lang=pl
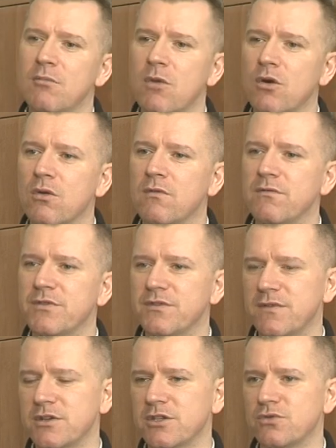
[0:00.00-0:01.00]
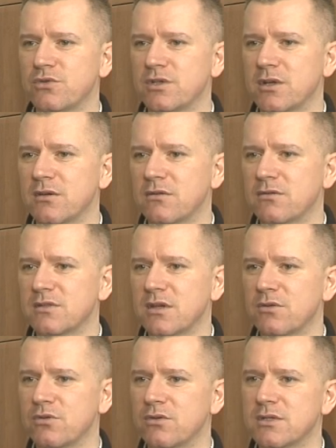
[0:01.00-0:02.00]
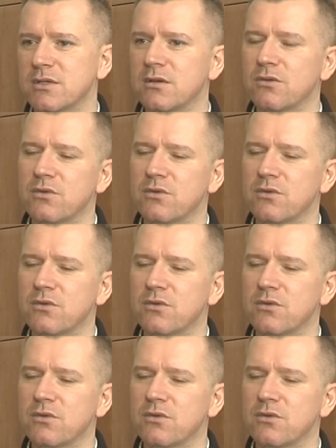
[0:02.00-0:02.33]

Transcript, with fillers: mogą wytwarzać różnego rodzaju toksyny,